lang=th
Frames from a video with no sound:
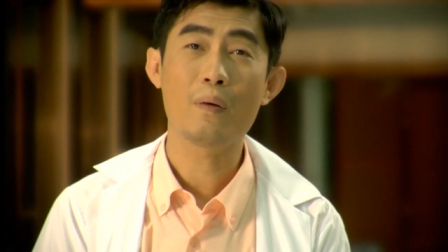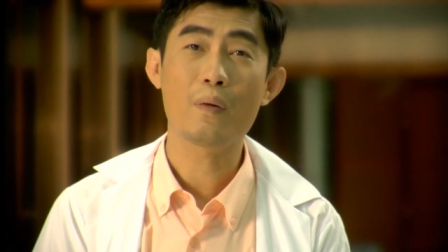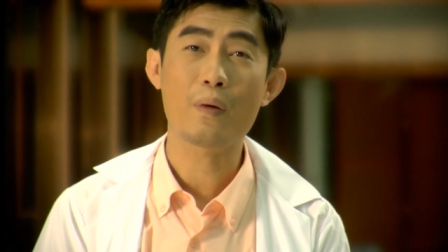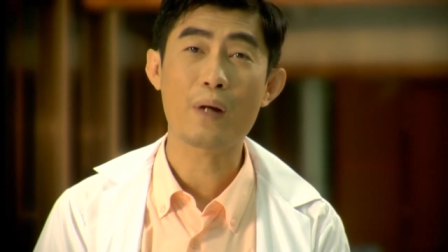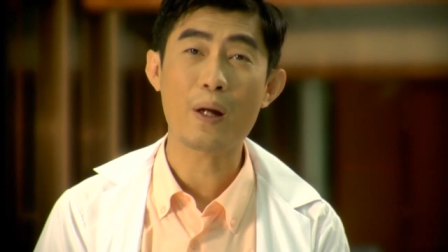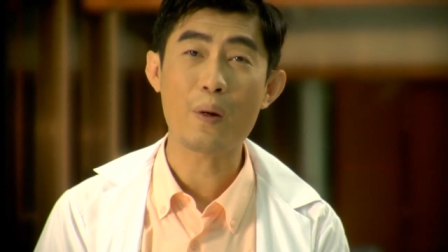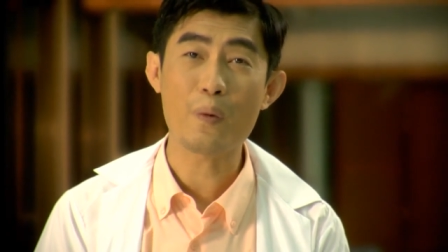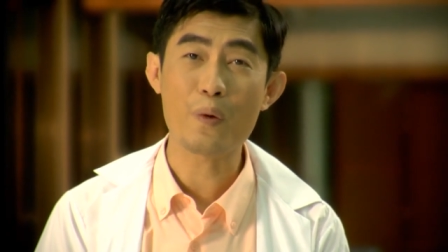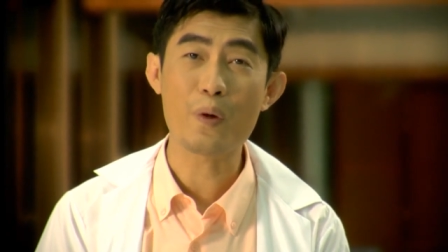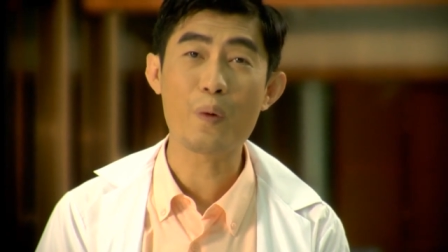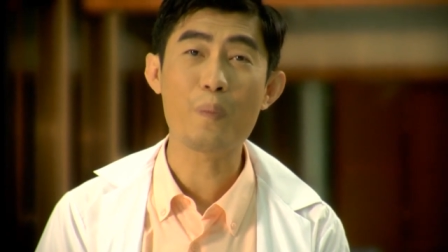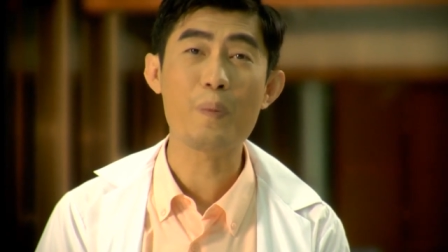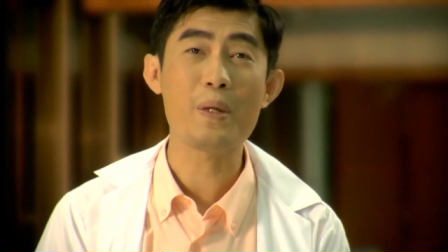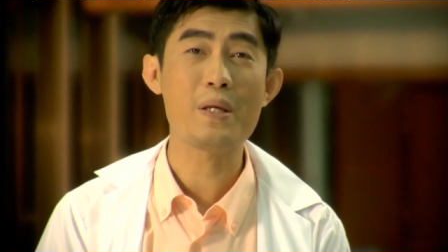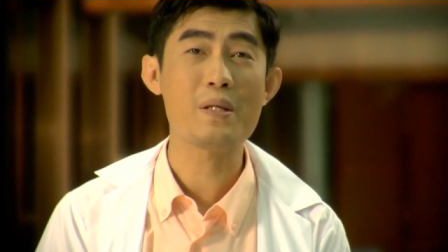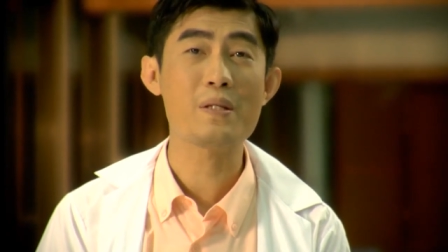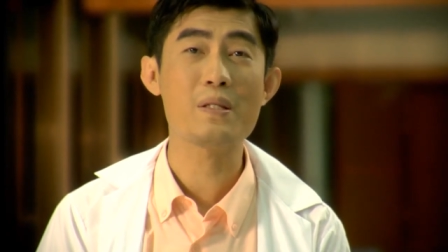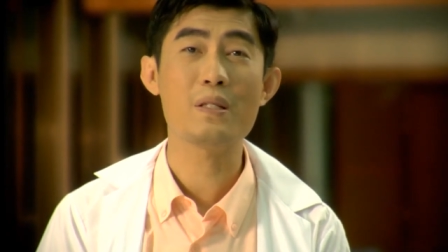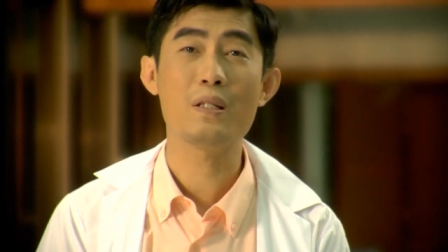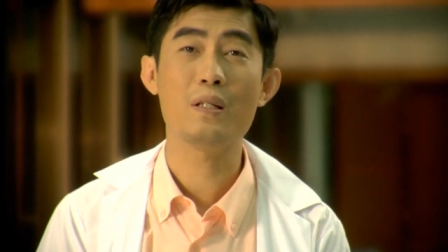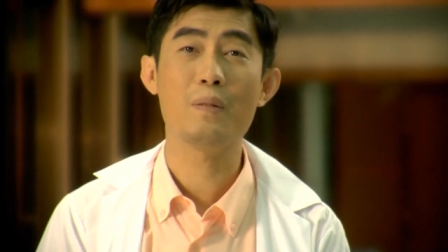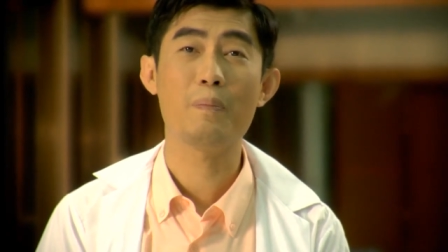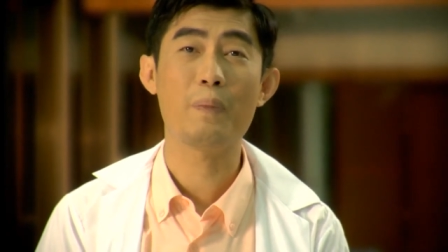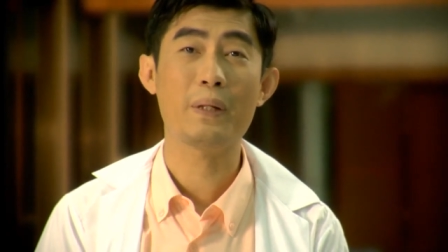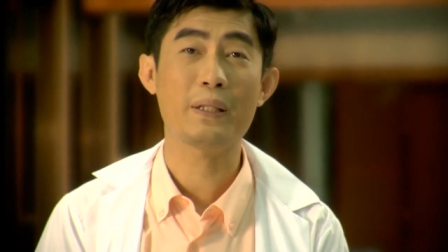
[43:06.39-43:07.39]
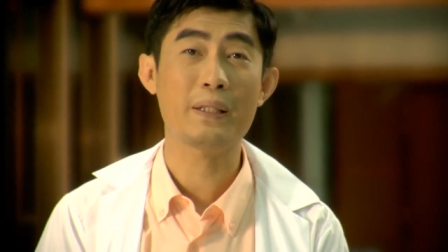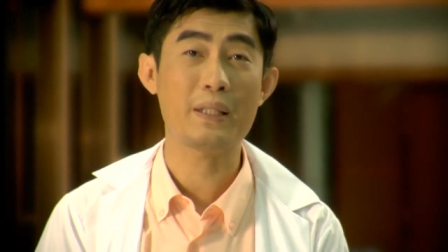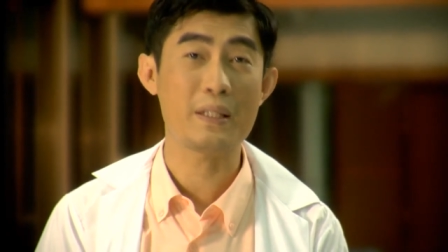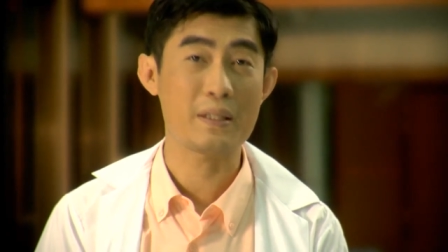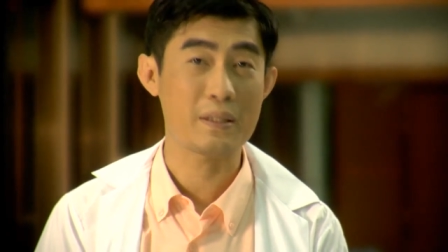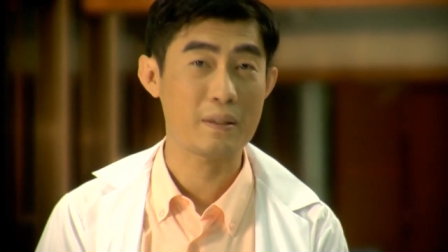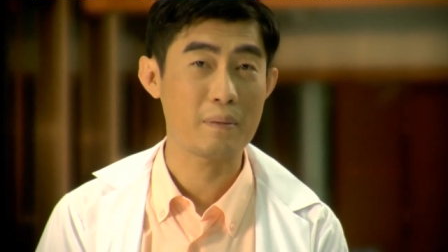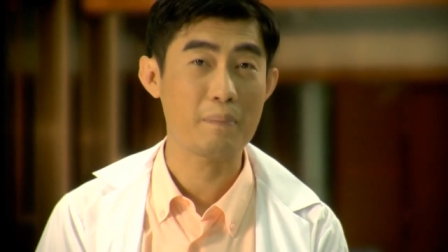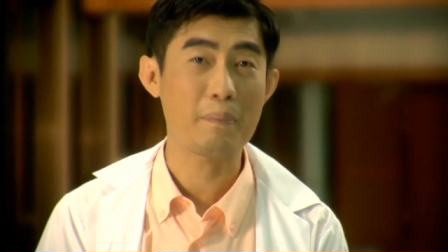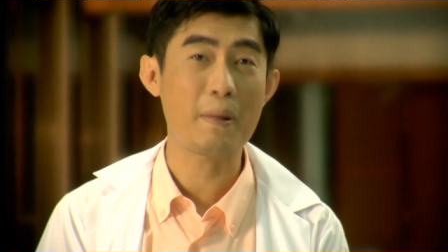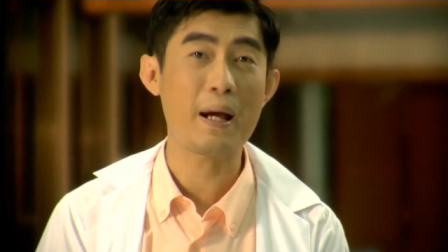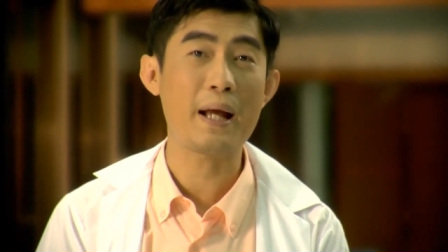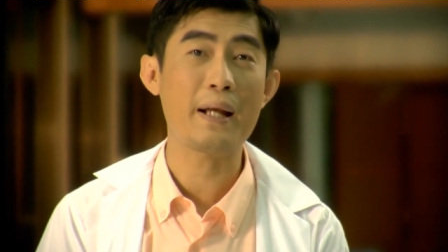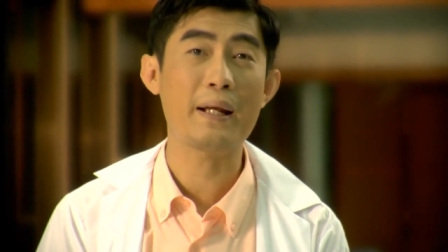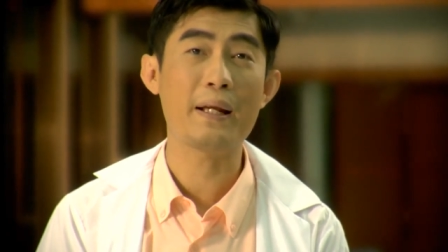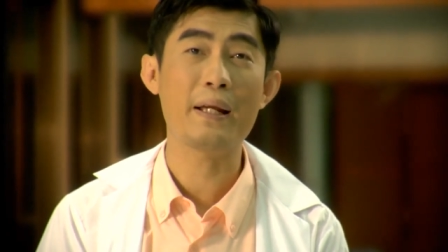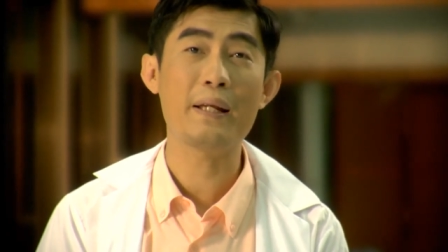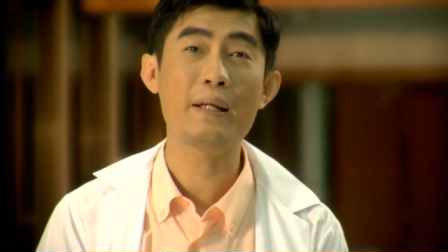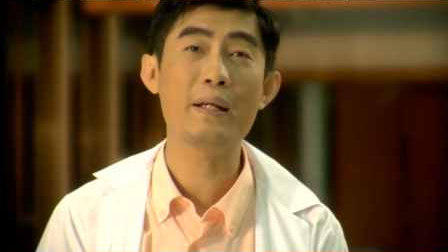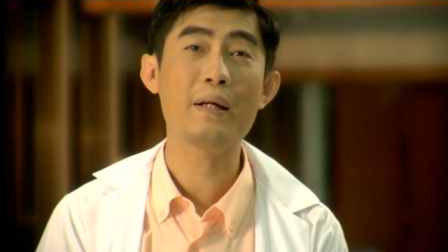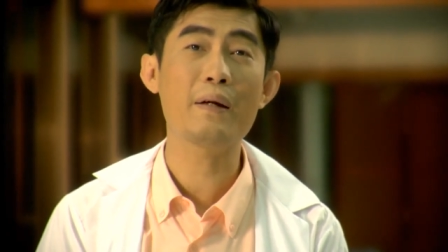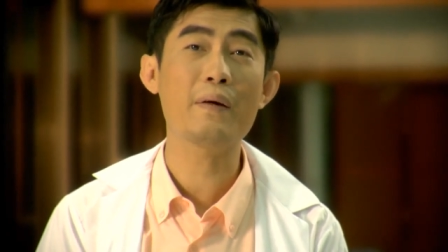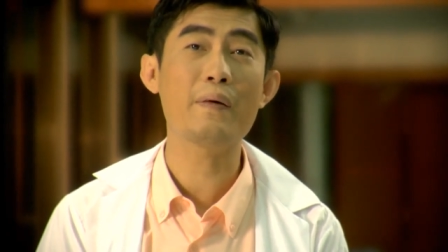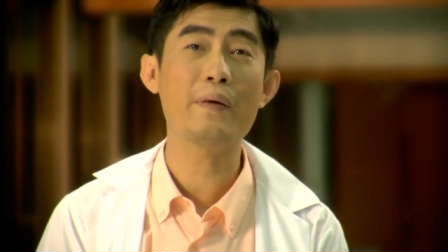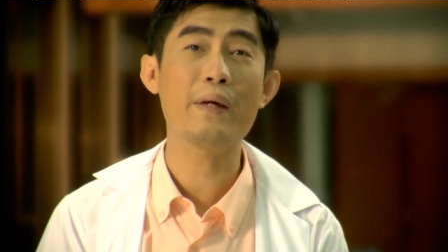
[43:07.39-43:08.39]
เรายังมีสื่อปฏิสัมพันธ์
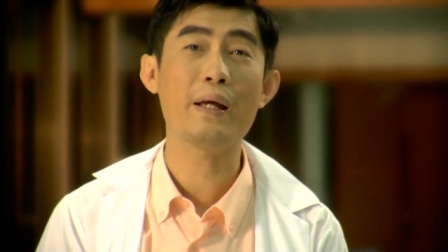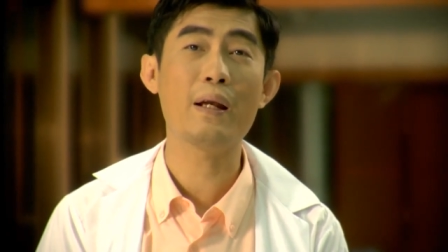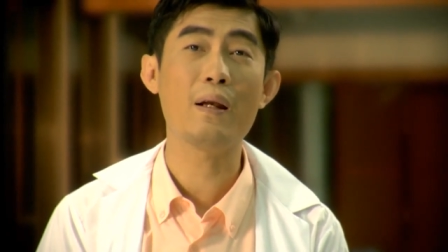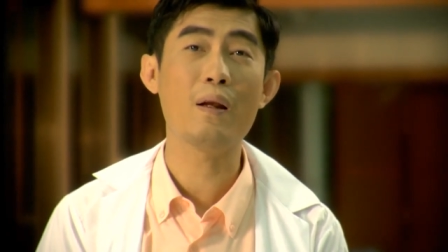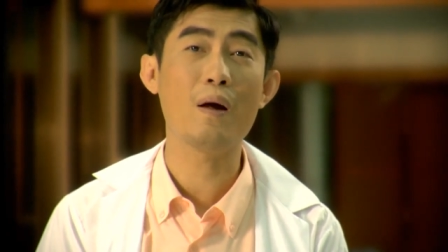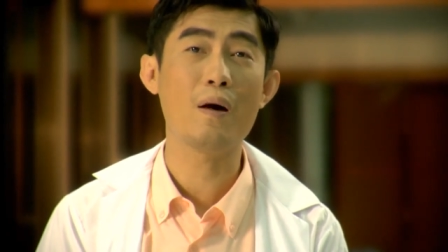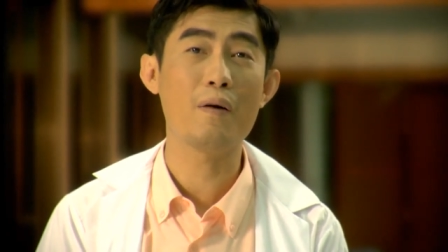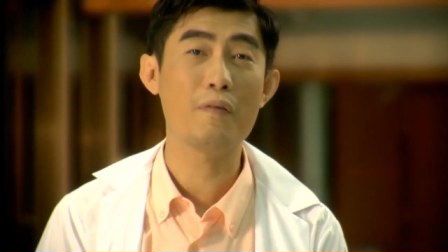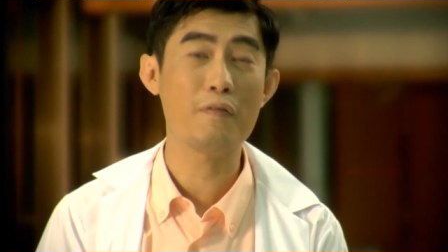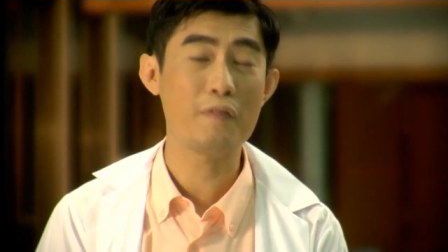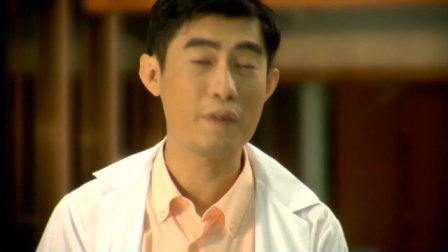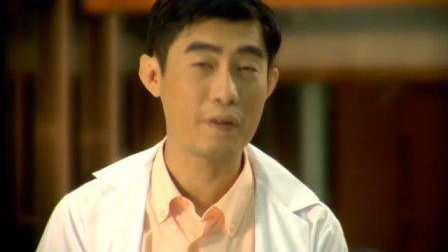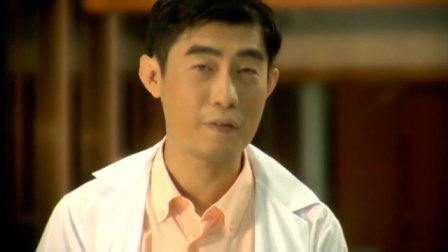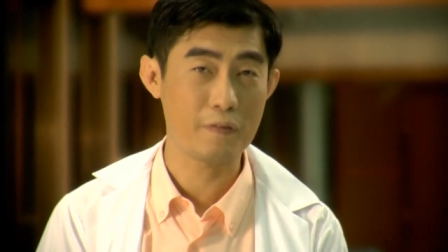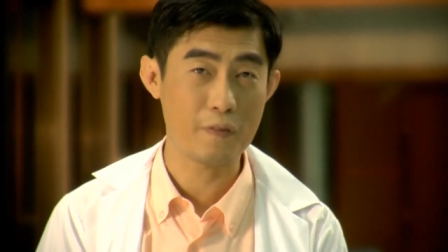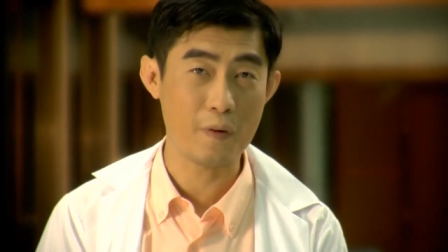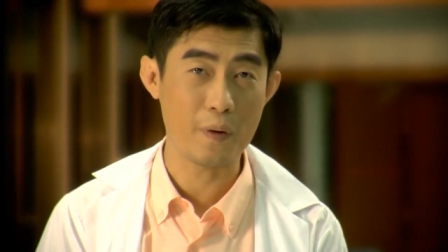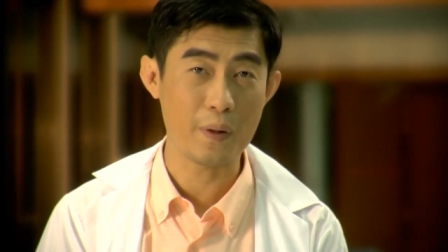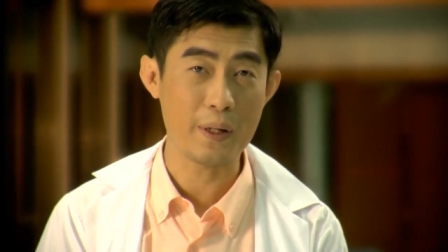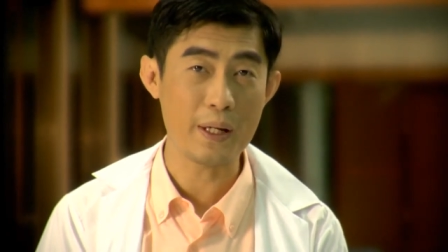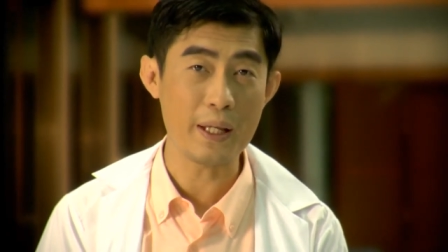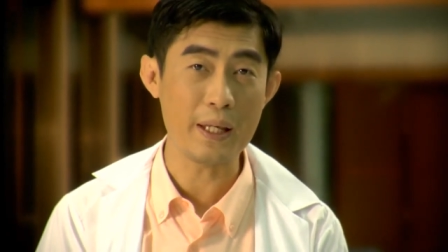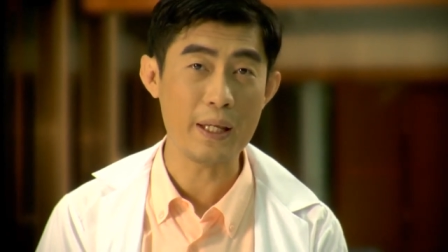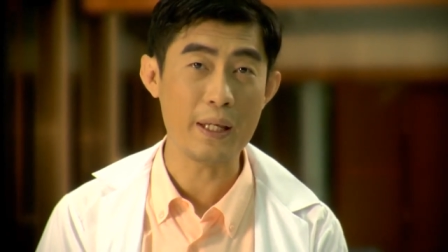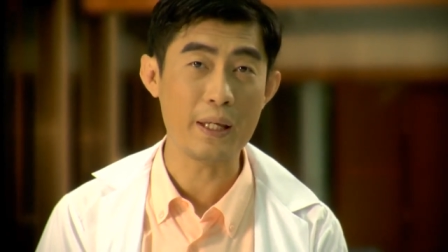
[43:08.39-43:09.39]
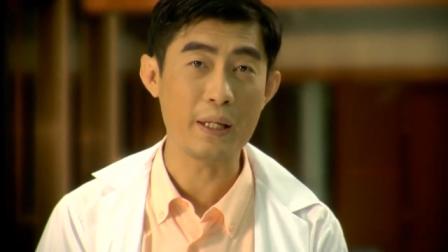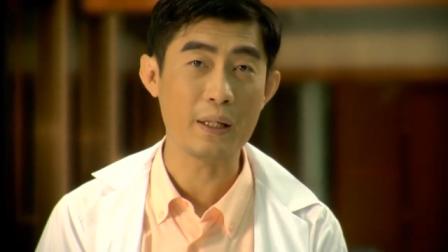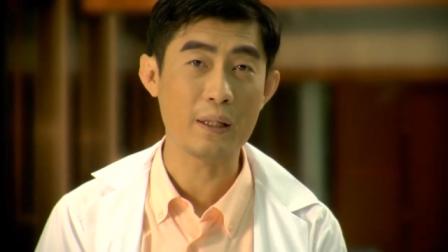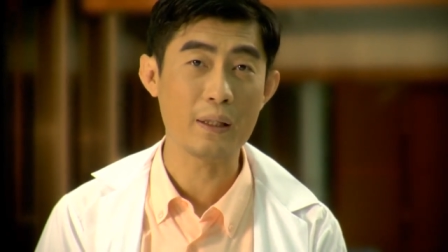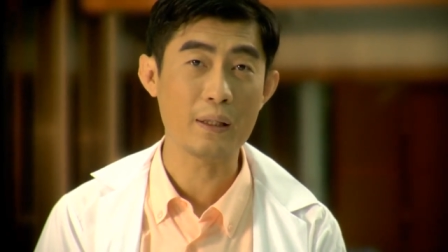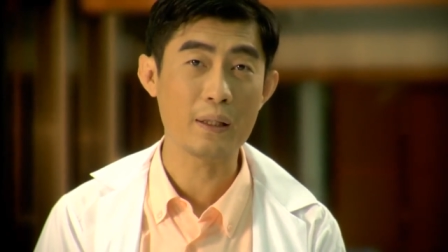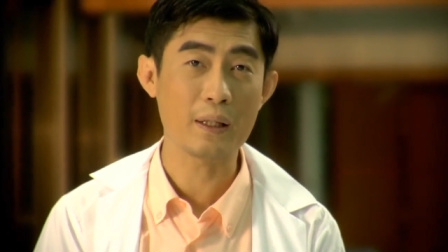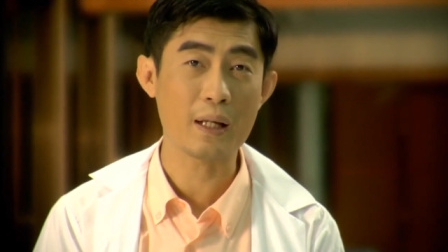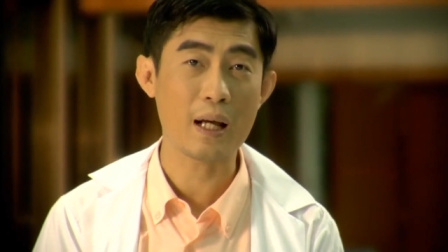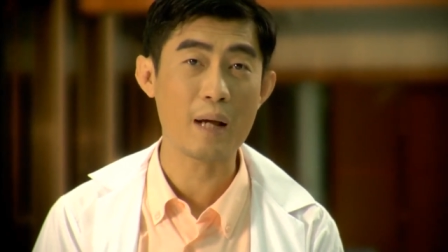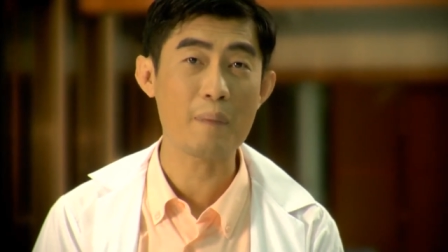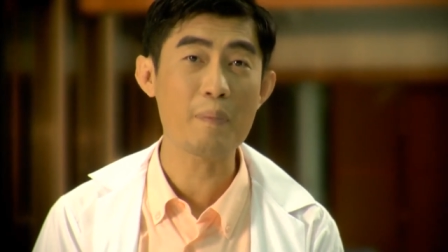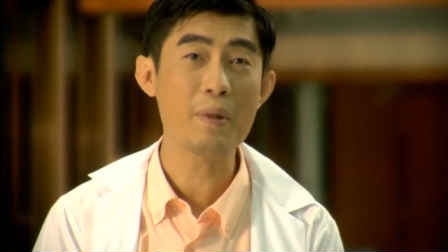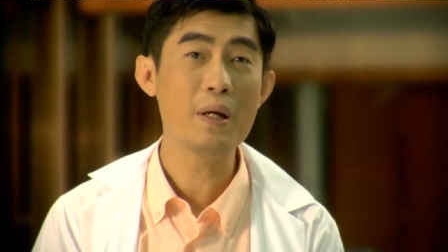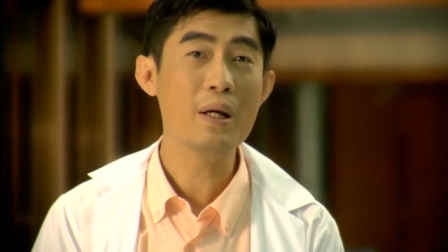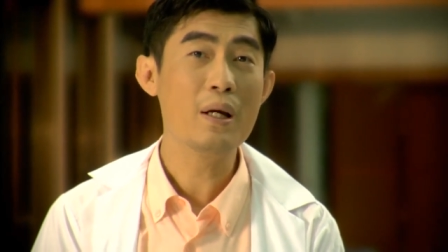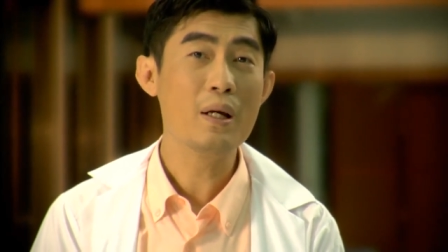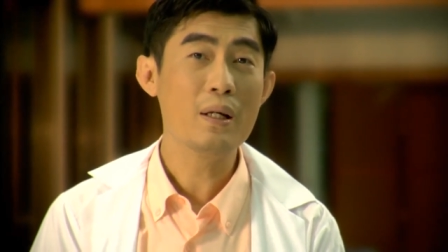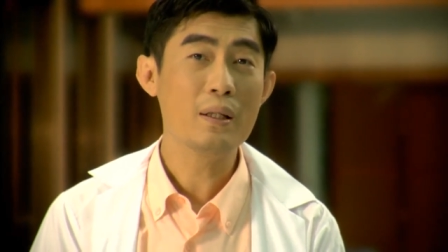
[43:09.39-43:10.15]
ให้นักเรียนลองฝึกฝนอีกนะครับ